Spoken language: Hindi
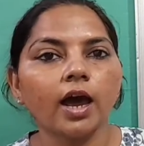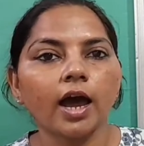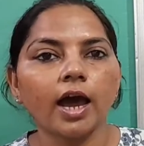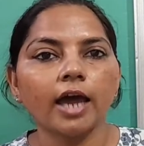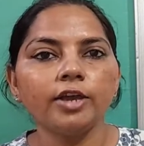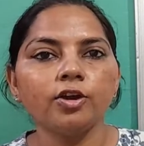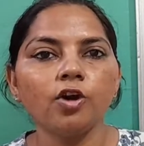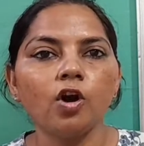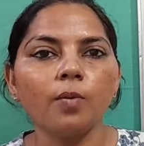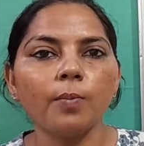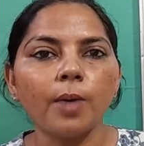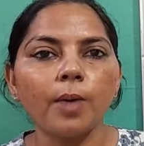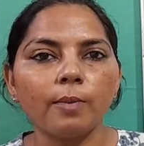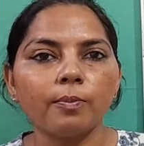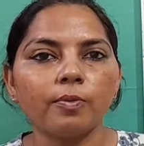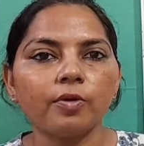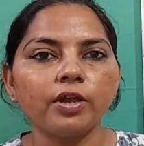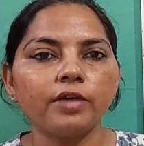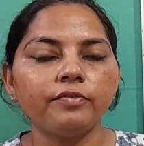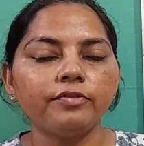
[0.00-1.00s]
आई होप
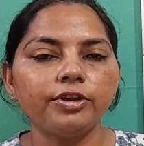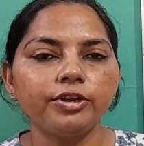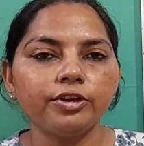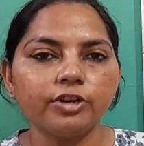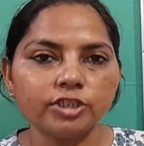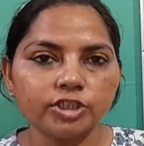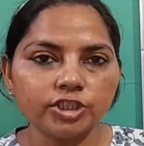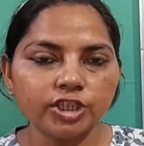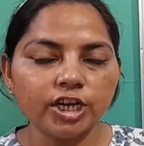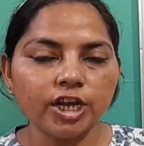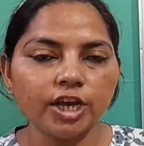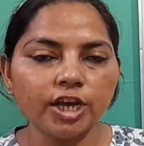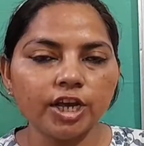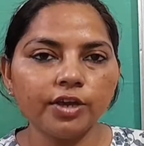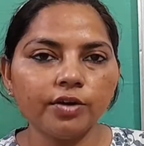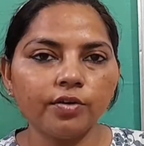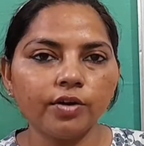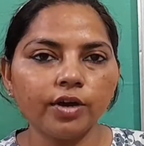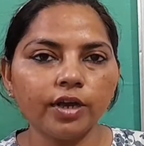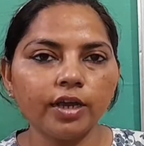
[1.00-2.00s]
आपको ये वीडियो अच्छी लगी
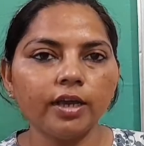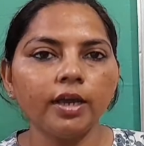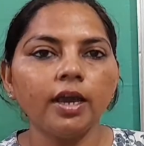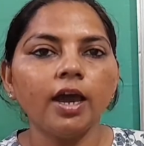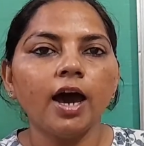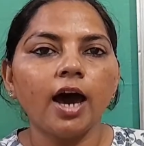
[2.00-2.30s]
होगी